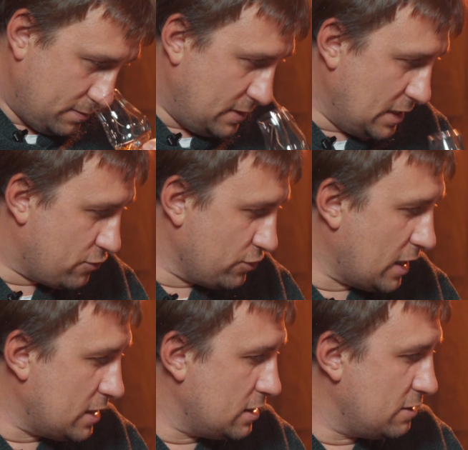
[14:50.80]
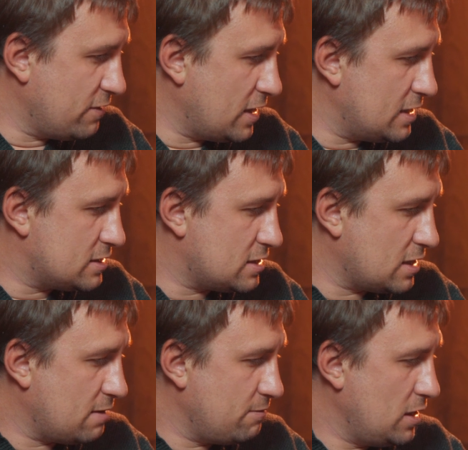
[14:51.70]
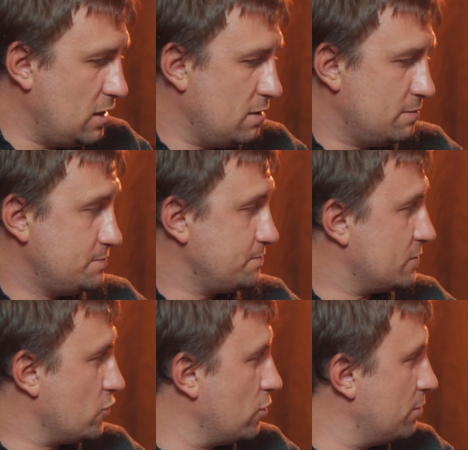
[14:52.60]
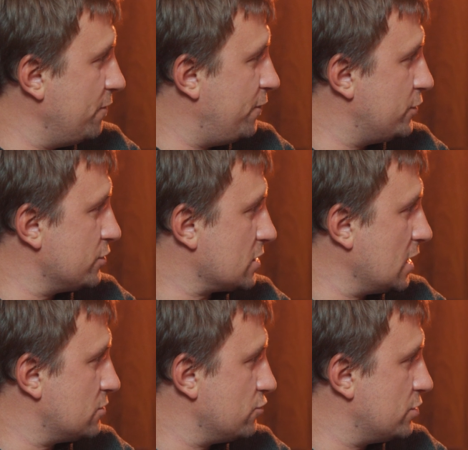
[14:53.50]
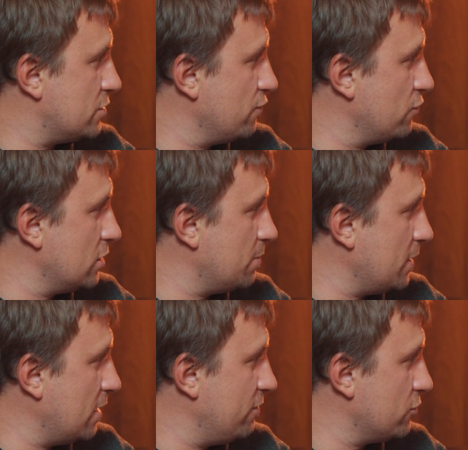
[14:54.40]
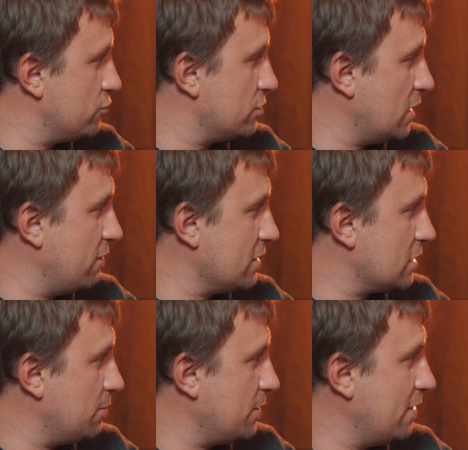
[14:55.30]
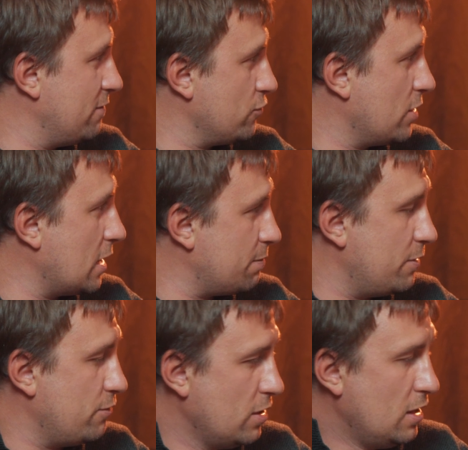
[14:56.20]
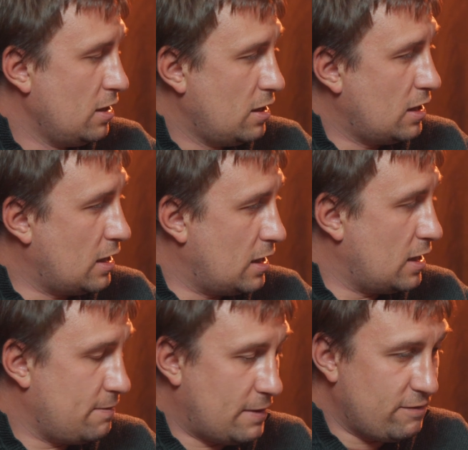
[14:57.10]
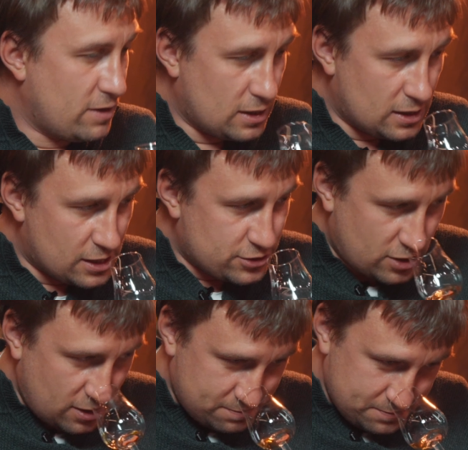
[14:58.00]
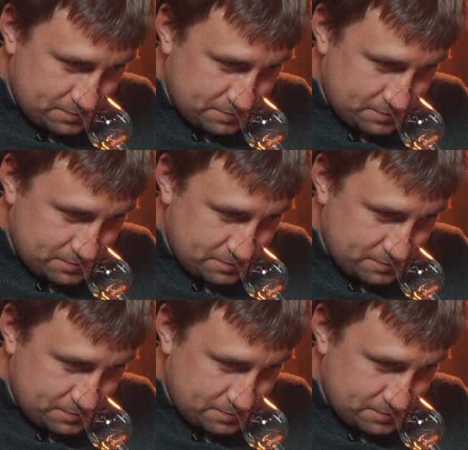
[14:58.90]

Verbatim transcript: никуда не девается, и то мифическое существо наполовину человек, наполовину гарпию, э, наверное, должны